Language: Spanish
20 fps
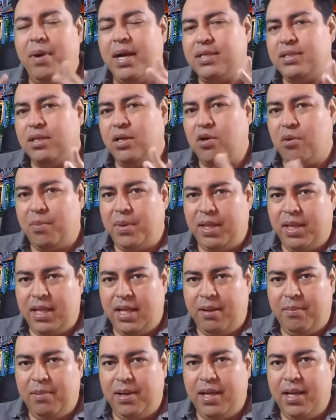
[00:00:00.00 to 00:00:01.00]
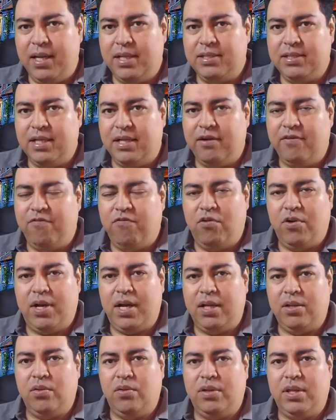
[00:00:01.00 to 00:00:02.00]
lo más recomendable es ir
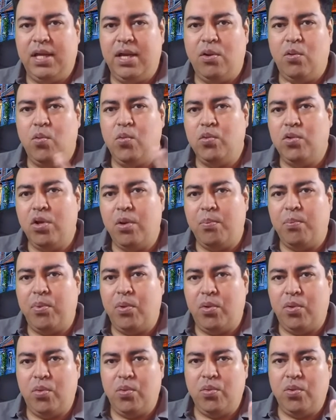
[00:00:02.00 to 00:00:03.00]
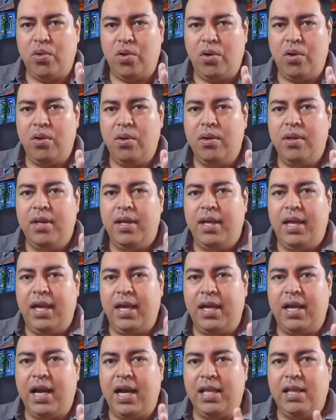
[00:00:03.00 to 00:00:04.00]
enfocándote uno por uno
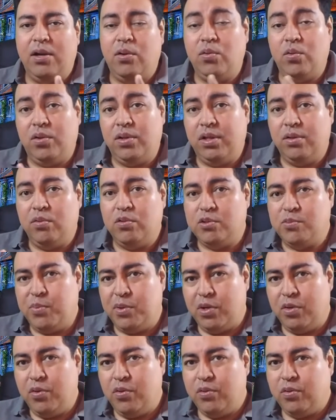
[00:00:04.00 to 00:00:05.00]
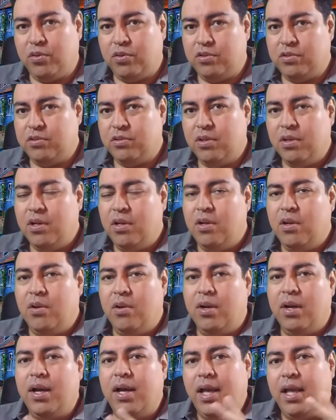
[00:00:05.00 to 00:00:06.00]
en cada uno de tus productos.
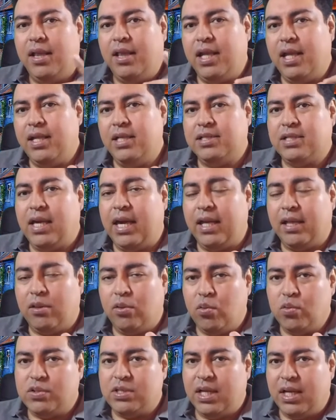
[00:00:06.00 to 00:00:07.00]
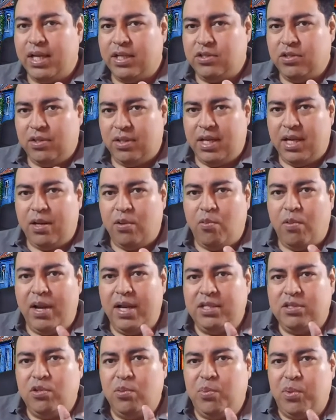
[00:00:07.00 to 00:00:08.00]
Tienes que tú seleccionar
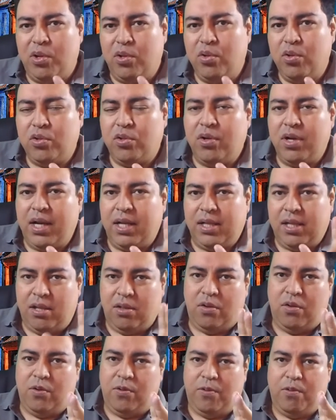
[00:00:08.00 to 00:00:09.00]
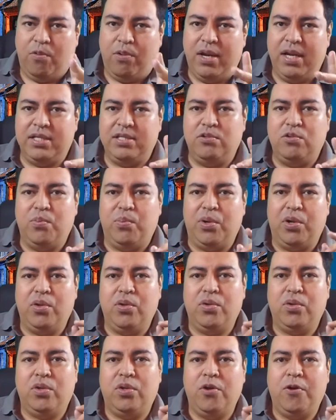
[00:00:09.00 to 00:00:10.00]
cuál es tu producto ganador, cuál es tu
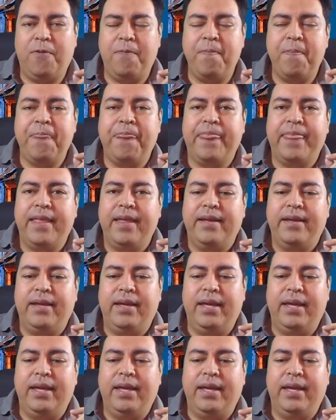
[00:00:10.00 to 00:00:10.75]
producto